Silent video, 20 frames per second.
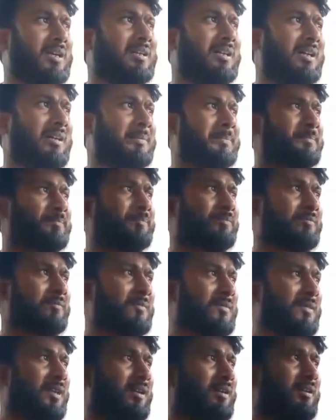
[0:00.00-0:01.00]
মালটা
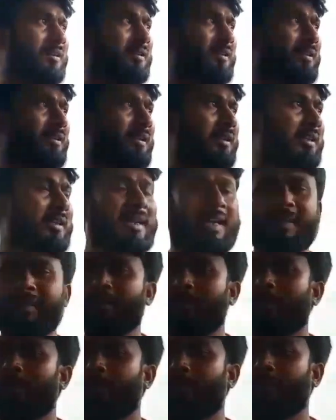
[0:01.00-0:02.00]
এ
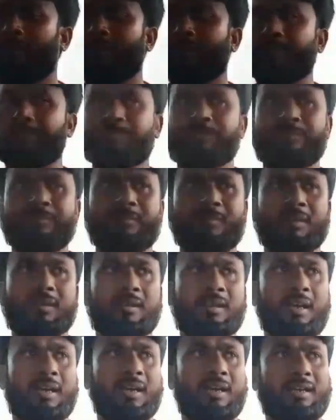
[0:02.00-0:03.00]
ক্যানেল কোম্পানি
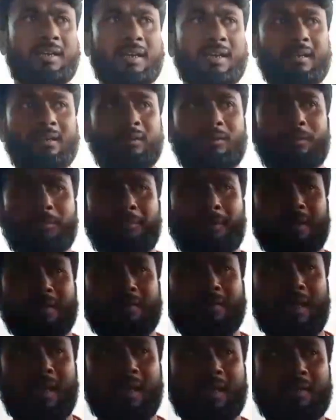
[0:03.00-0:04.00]
তা ক্যানেল
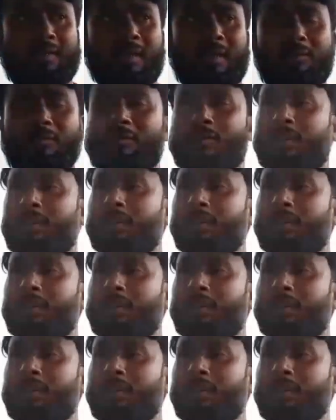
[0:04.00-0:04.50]
কোম্পানির জায়গা ঝাঁকুন